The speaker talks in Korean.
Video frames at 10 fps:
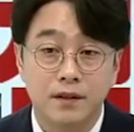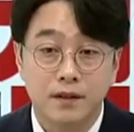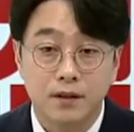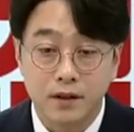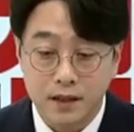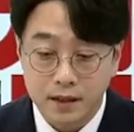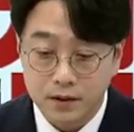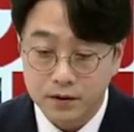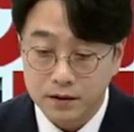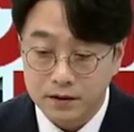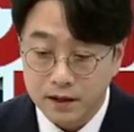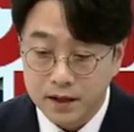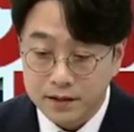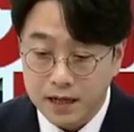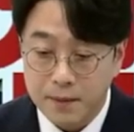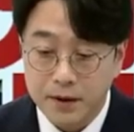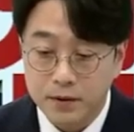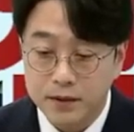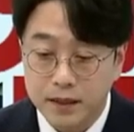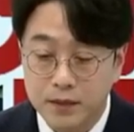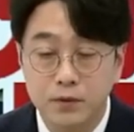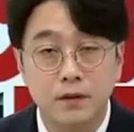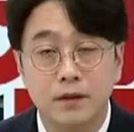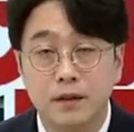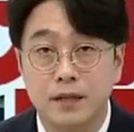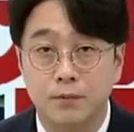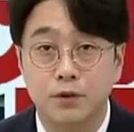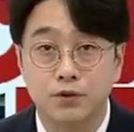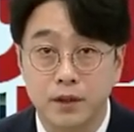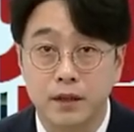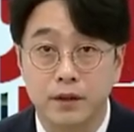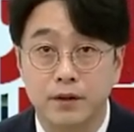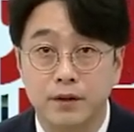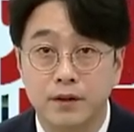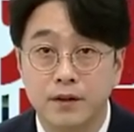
그러니까 이거는 40,000원짜리가 손절가를 잡아주셔야 돼요.